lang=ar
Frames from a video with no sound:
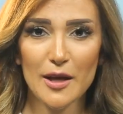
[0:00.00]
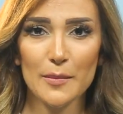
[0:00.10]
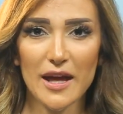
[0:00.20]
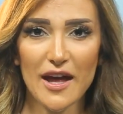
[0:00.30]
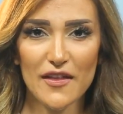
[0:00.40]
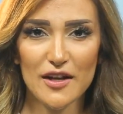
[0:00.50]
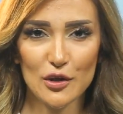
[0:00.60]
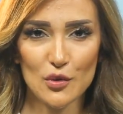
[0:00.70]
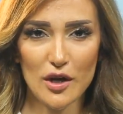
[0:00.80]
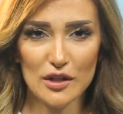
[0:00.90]
بهذا
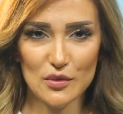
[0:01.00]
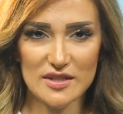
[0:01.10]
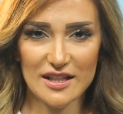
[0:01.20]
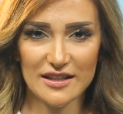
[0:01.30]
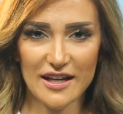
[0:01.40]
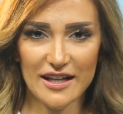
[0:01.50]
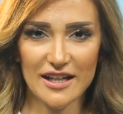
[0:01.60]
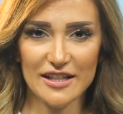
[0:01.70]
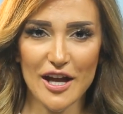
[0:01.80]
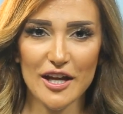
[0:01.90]
نكون قد وصلنا
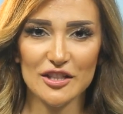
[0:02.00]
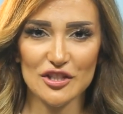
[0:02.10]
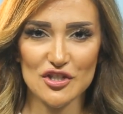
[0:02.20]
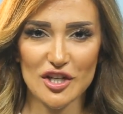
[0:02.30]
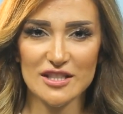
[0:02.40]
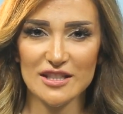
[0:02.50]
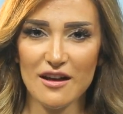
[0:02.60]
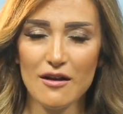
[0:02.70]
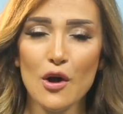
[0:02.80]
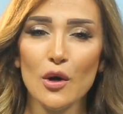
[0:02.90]
إلى نهاية
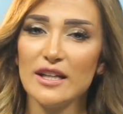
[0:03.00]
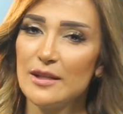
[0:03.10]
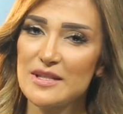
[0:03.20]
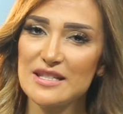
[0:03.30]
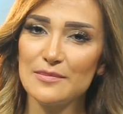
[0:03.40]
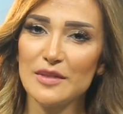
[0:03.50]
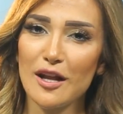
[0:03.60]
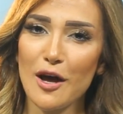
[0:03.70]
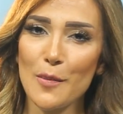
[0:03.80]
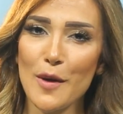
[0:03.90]
نشرتنا للمزيد من
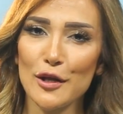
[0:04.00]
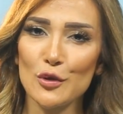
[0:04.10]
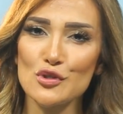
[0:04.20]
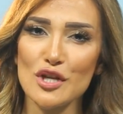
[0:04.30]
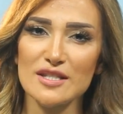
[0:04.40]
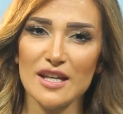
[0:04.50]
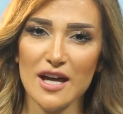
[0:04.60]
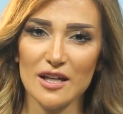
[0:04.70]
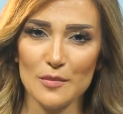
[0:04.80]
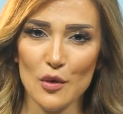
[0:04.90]
الأخبار يرجى
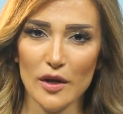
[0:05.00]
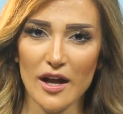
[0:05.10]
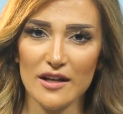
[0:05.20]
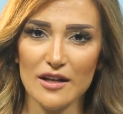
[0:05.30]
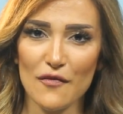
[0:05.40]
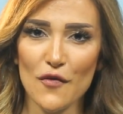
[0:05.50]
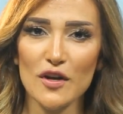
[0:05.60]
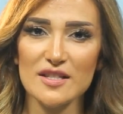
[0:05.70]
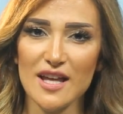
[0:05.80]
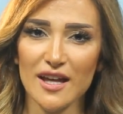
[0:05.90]
زيارة موقعنا
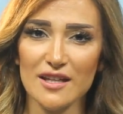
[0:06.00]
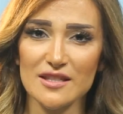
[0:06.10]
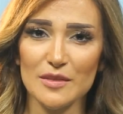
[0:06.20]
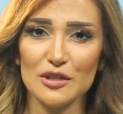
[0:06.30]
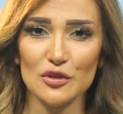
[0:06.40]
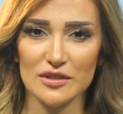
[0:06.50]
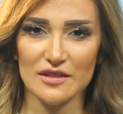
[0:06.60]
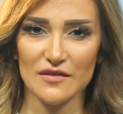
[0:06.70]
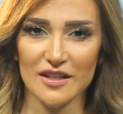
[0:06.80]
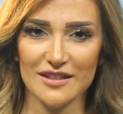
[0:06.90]
focusacademy.tv
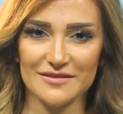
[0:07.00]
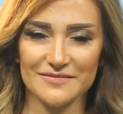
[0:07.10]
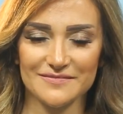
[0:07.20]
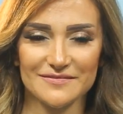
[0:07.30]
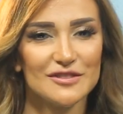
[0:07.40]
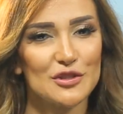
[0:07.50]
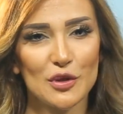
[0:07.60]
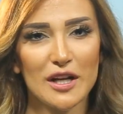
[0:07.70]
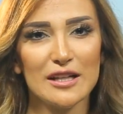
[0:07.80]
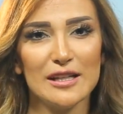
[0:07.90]
أكاديمي
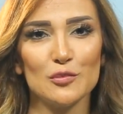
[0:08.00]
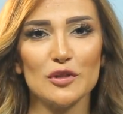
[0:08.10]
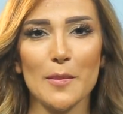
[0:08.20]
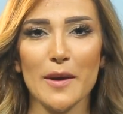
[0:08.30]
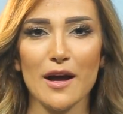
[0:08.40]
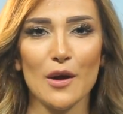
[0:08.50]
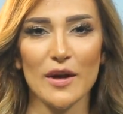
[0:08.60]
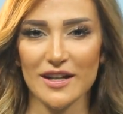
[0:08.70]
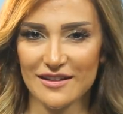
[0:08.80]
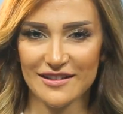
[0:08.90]
شكرا للمتابعة
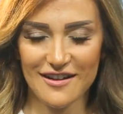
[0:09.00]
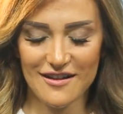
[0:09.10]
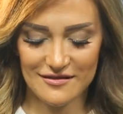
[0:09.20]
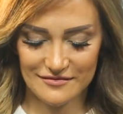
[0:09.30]
وإلى اللقاء